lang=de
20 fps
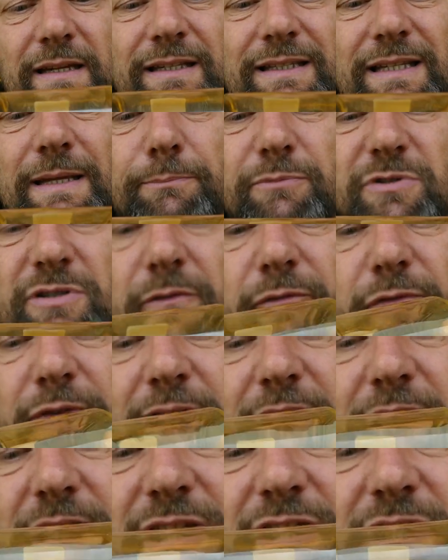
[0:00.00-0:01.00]
gibt
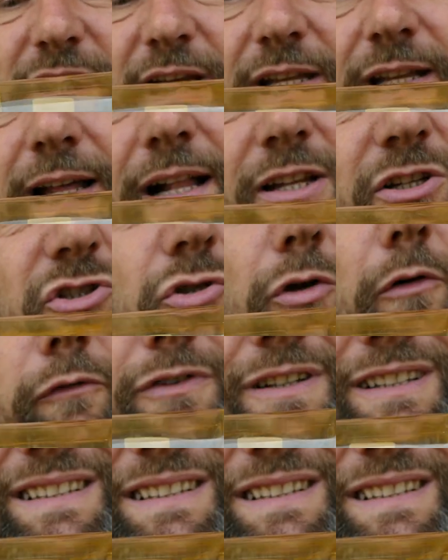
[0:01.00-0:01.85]
wirklich die Inhaltsstoffe